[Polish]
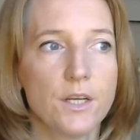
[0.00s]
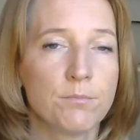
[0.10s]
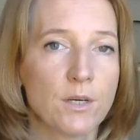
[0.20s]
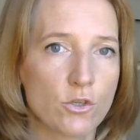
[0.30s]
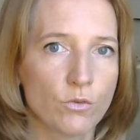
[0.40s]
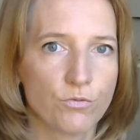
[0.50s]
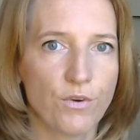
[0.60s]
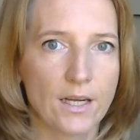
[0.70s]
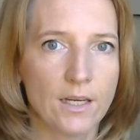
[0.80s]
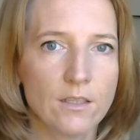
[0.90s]
masz
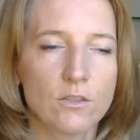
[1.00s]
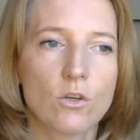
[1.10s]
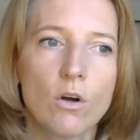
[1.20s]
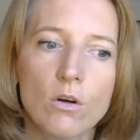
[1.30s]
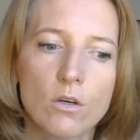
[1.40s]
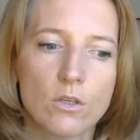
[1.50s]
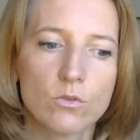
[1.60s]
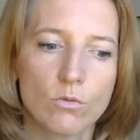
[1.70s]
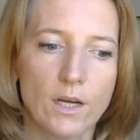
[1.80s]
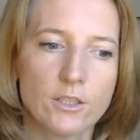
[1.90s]
odwagę, tylko
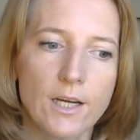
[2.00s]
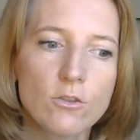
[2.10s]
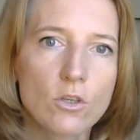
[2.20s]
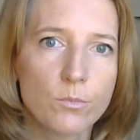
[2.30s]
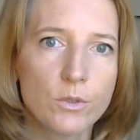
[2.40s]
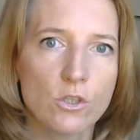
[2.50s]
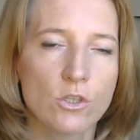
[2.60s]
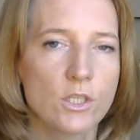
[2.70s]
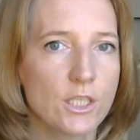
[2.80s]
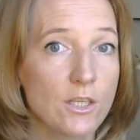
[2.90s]
słuchaj, trzeba to robić
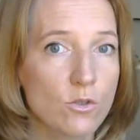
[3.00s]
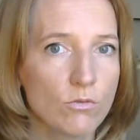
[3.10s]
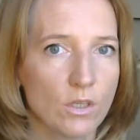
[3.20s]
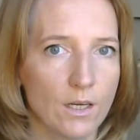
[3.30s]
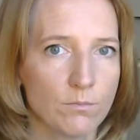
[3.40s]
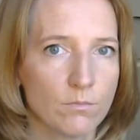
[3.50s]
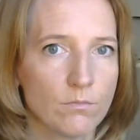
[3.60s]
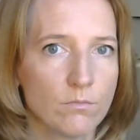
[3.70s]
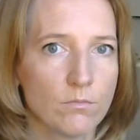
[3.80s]
z szacunkiem.